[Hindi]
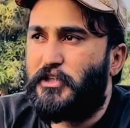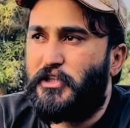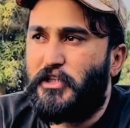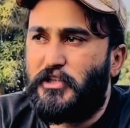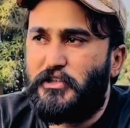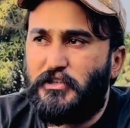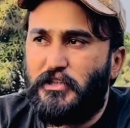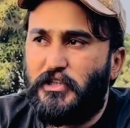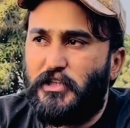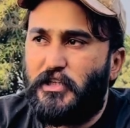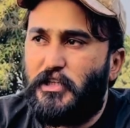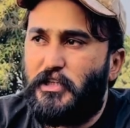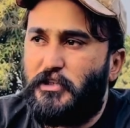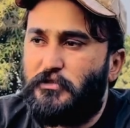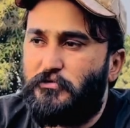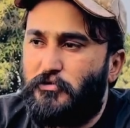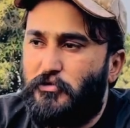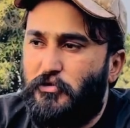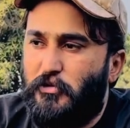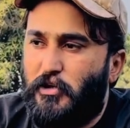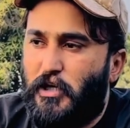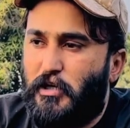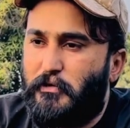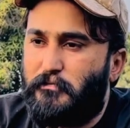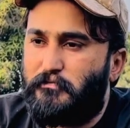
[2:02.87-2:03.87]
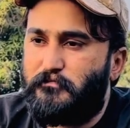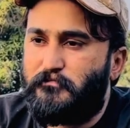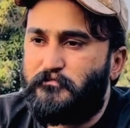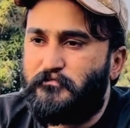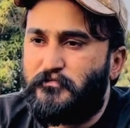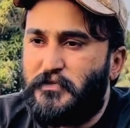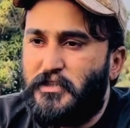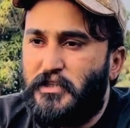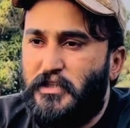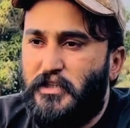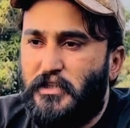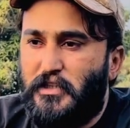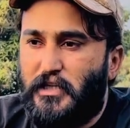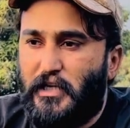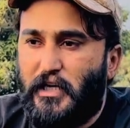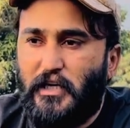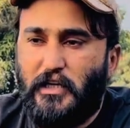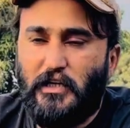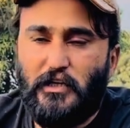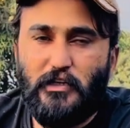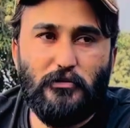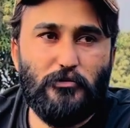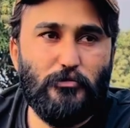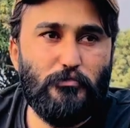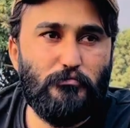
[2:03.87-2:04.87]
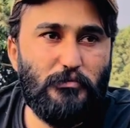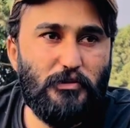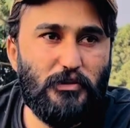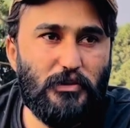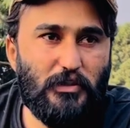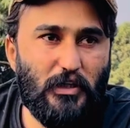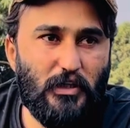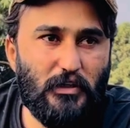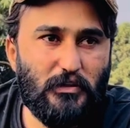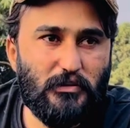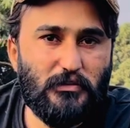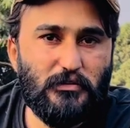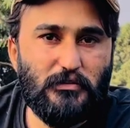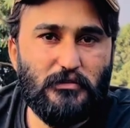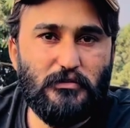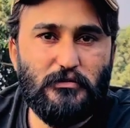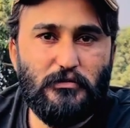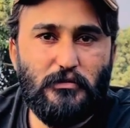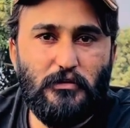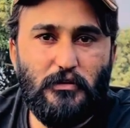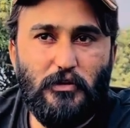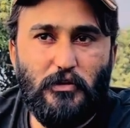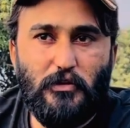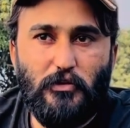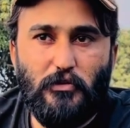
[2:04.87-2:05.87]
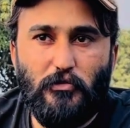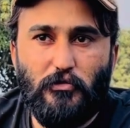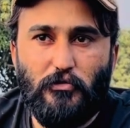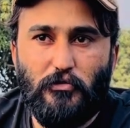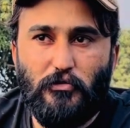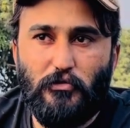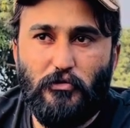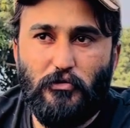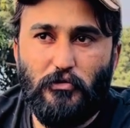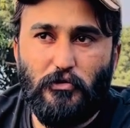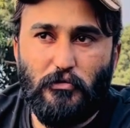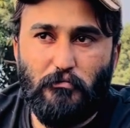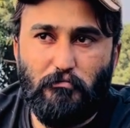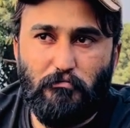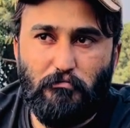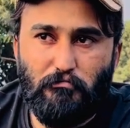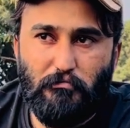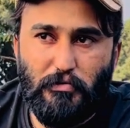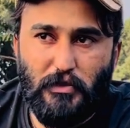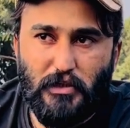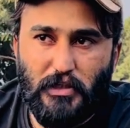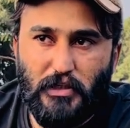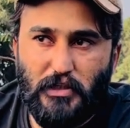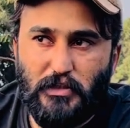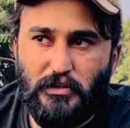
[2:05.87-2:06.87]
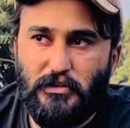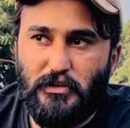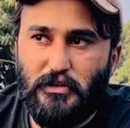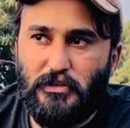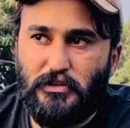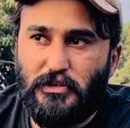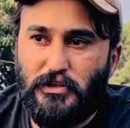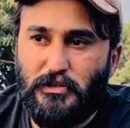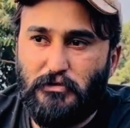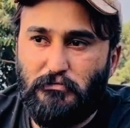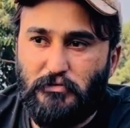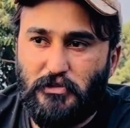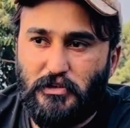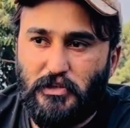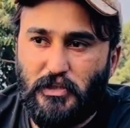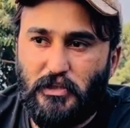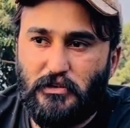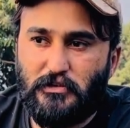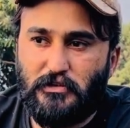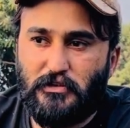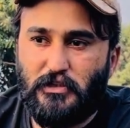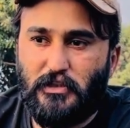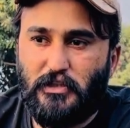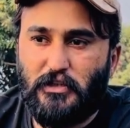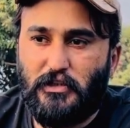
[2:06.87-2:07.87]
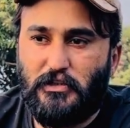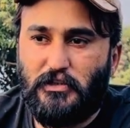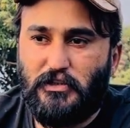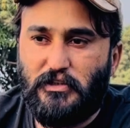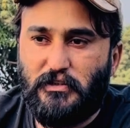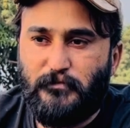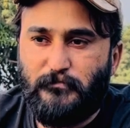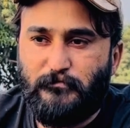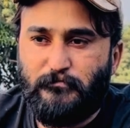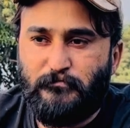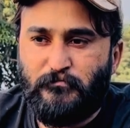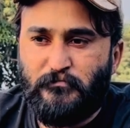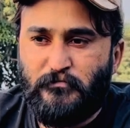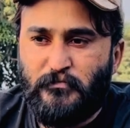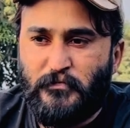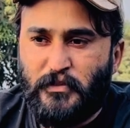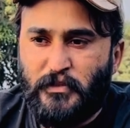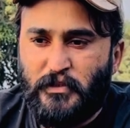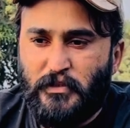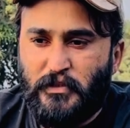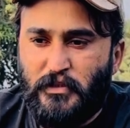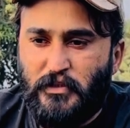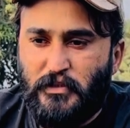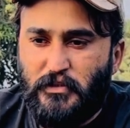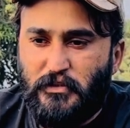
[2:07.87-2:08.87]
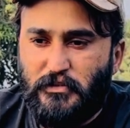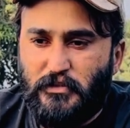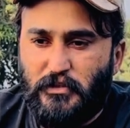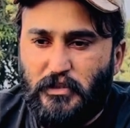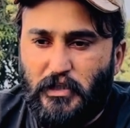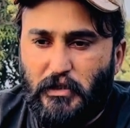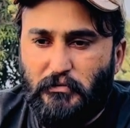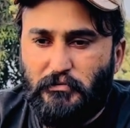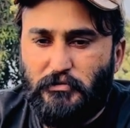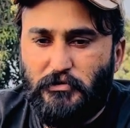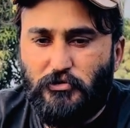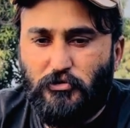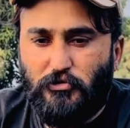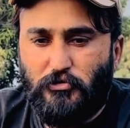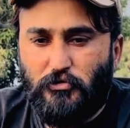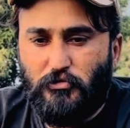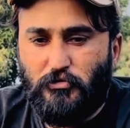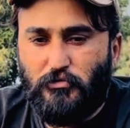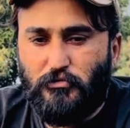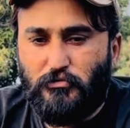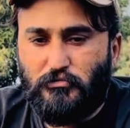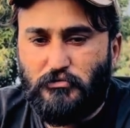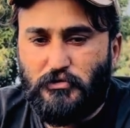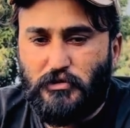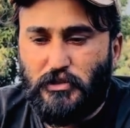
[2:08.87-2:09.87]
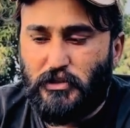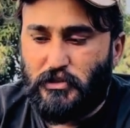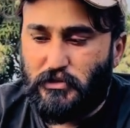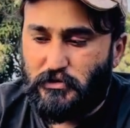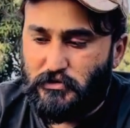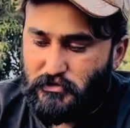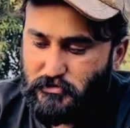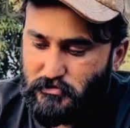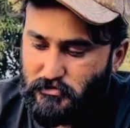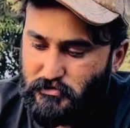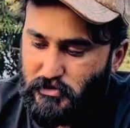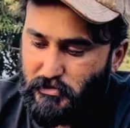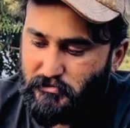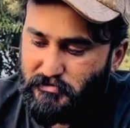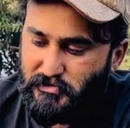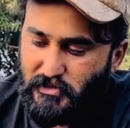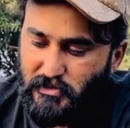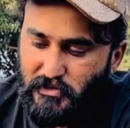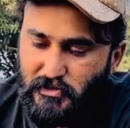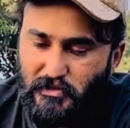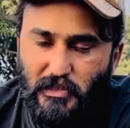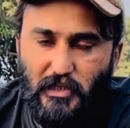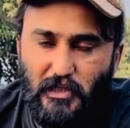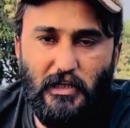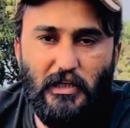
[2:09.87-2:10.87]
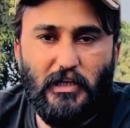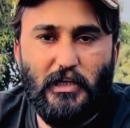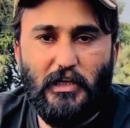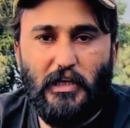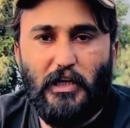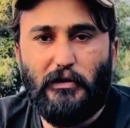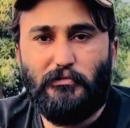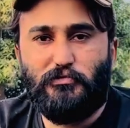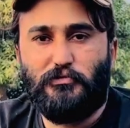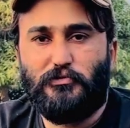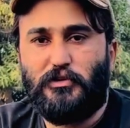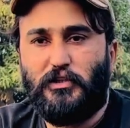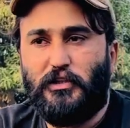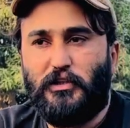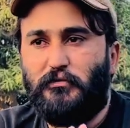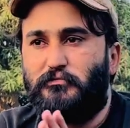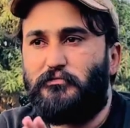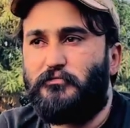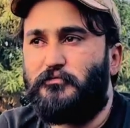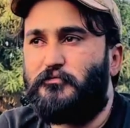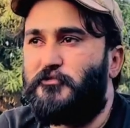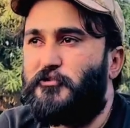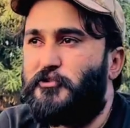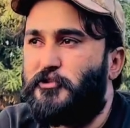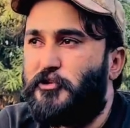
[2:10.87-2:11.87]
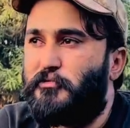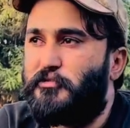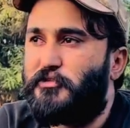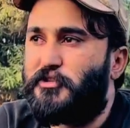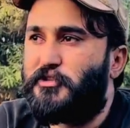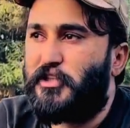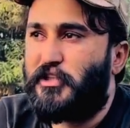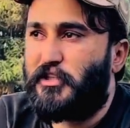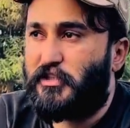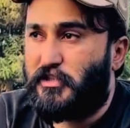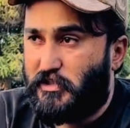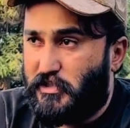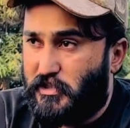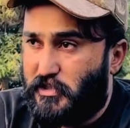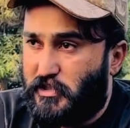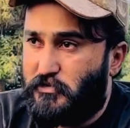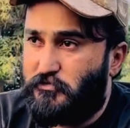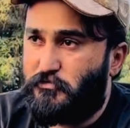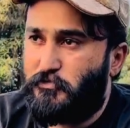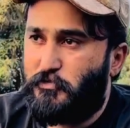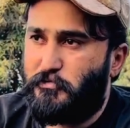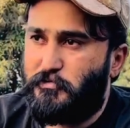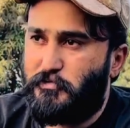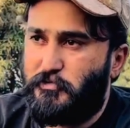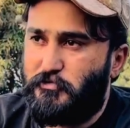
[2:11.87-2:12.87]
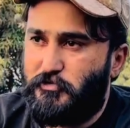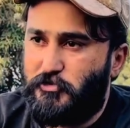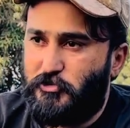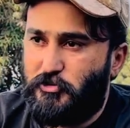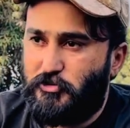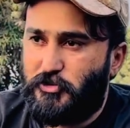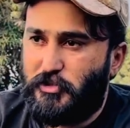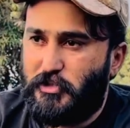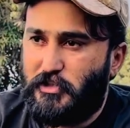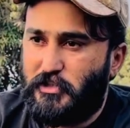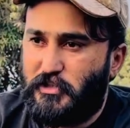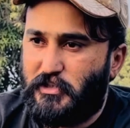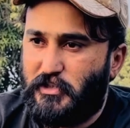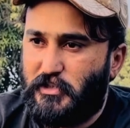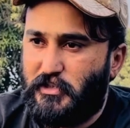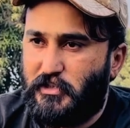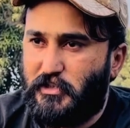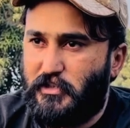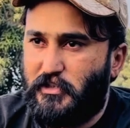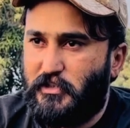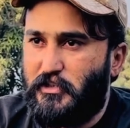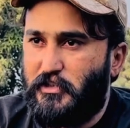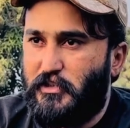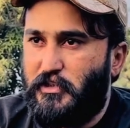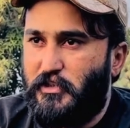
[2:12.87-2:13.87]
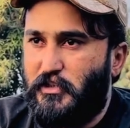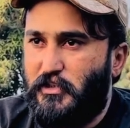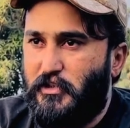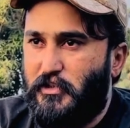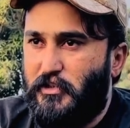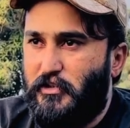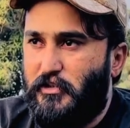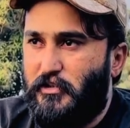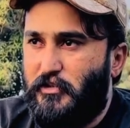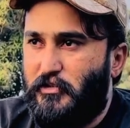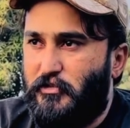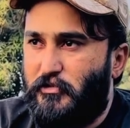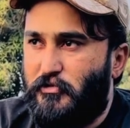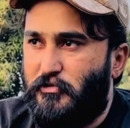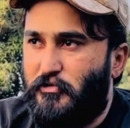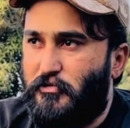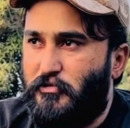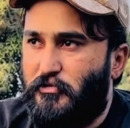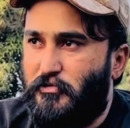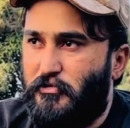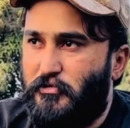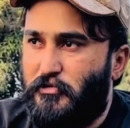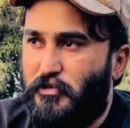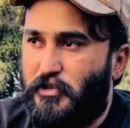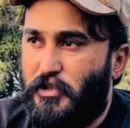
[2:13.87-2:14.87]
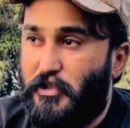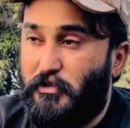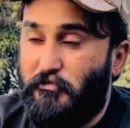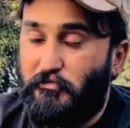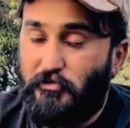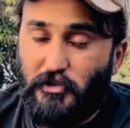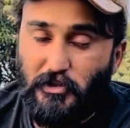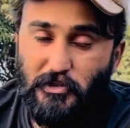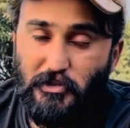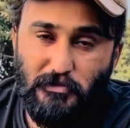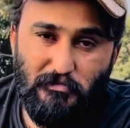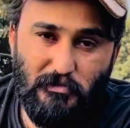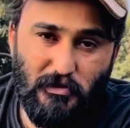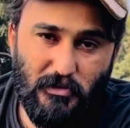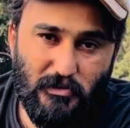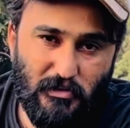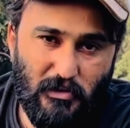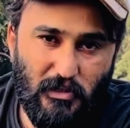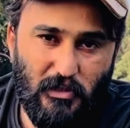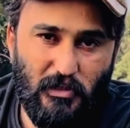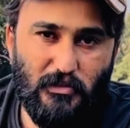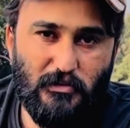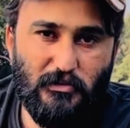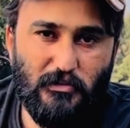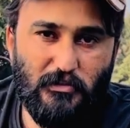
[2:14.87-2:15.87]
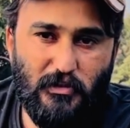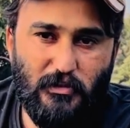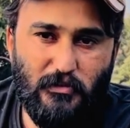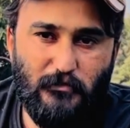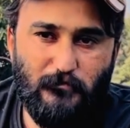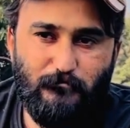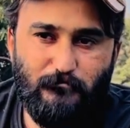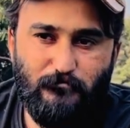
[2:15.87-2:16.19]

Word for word: गजर है वो आप खाएंगे तो मिठास और पकेगी अच्छी मिठास करेगी अभी जो जब ये निकालेंगे आपसे हम वीडियो भी शेयर करेंगे वो भी वीडियो शेयर करेंगे और एवरेज भी अच्छा है इसका